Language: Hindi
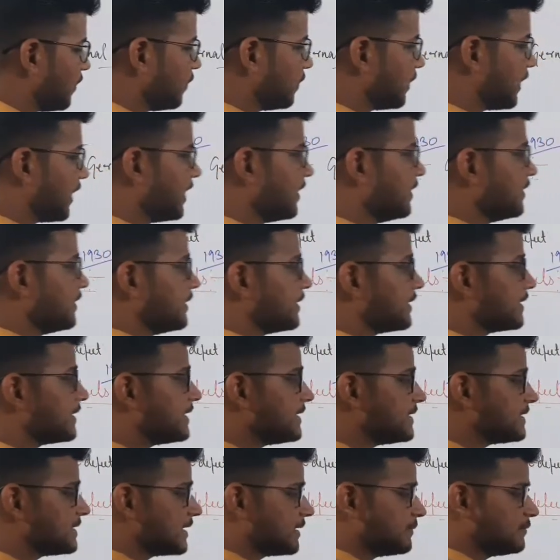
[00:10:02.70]
होगा
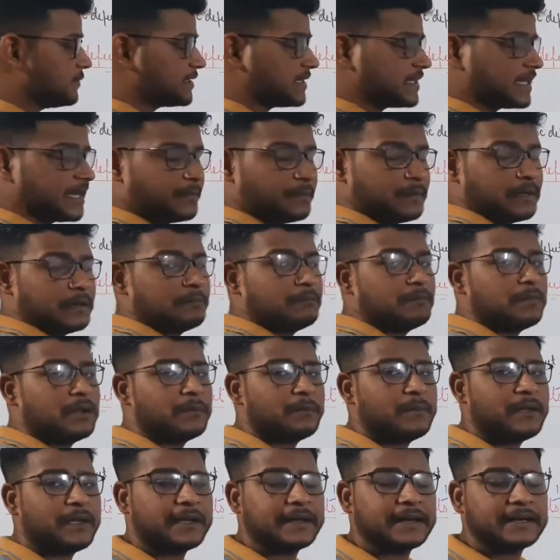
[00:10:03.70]
कि जब सेम
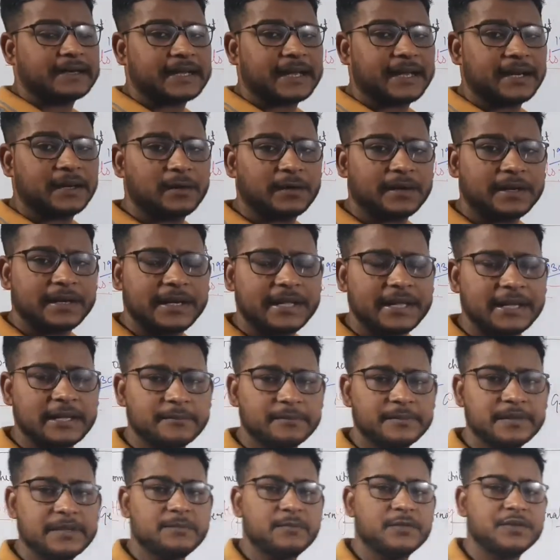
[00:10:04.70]
नंबर में केटायन और एनायन
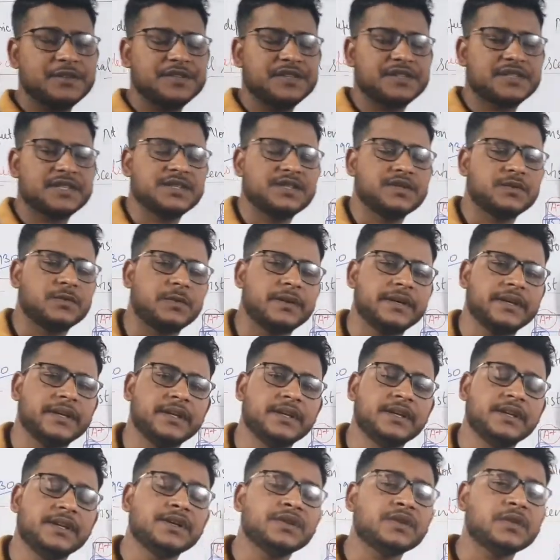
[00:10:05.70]
अपनी पोजीशन छोड़े
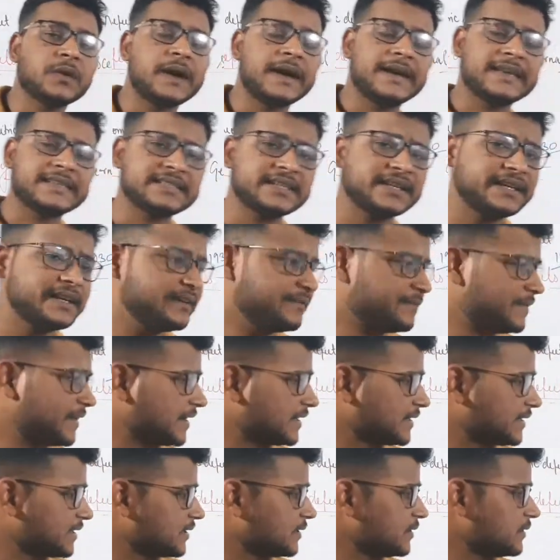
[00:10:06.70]
तो ऐसे
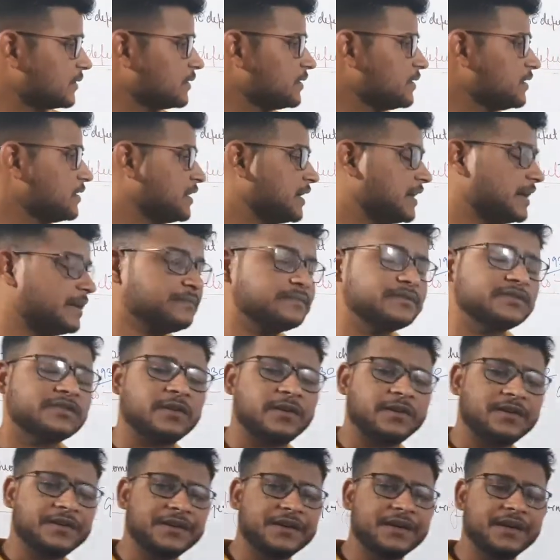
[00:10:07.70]
डिफेक्ट को हम
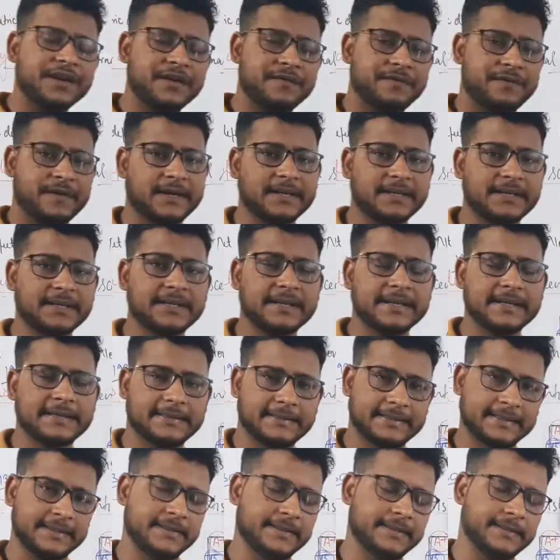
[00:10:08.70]
शॉर्ट की डिफेक्ट
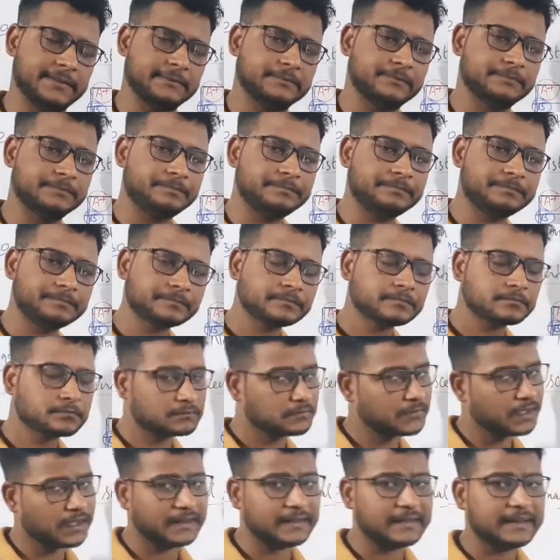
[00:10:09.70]
कहते हैं
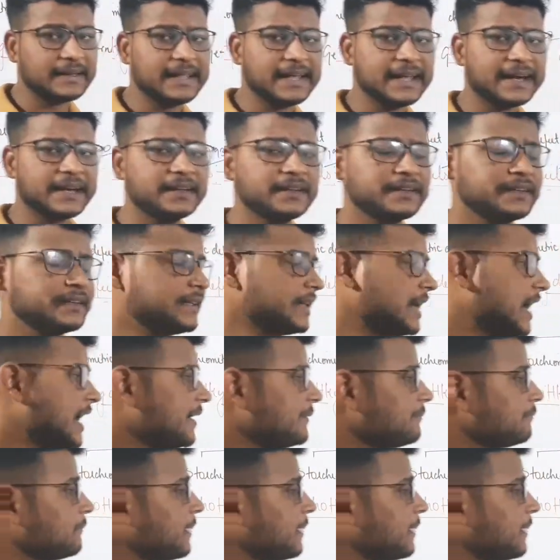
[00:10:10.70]
क्लियर अब